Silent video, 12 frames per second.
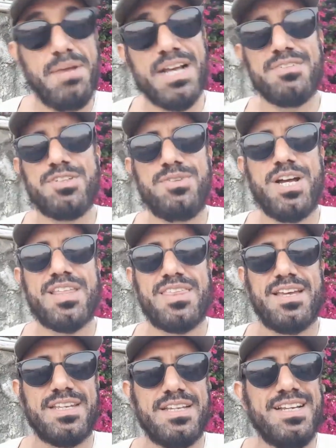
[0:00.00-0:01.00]
باقي في دفعات
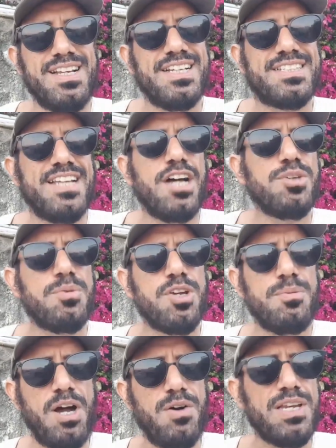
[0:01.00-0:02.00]
الثانية استعادوا
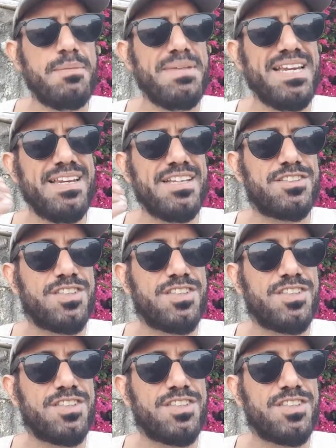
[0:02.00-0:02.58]
منهم حوالي مل...